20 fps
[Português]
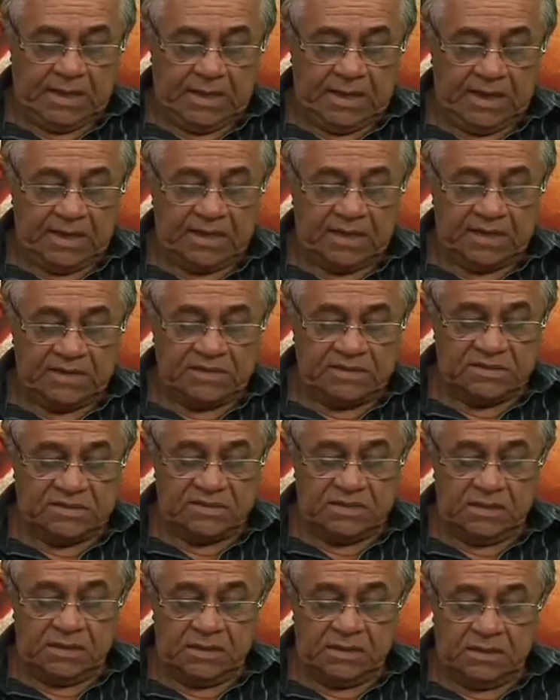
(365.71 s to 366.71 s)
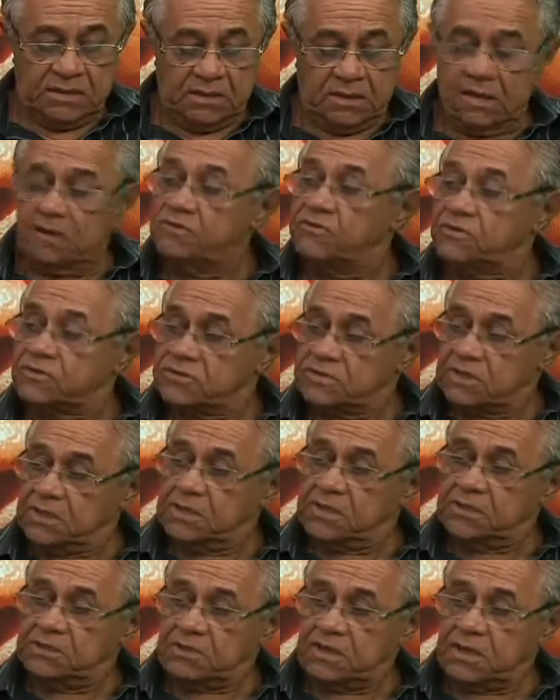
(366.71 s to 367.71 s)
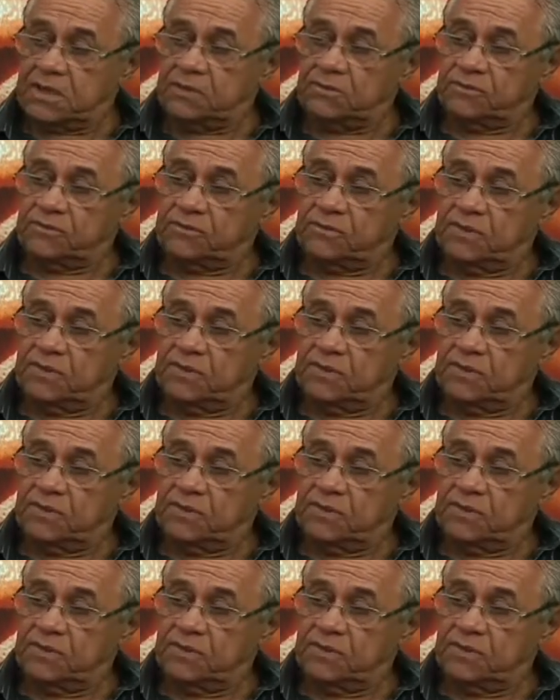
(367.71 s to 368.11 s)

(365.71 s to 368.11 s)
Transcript: agradecer a você, Geraldo,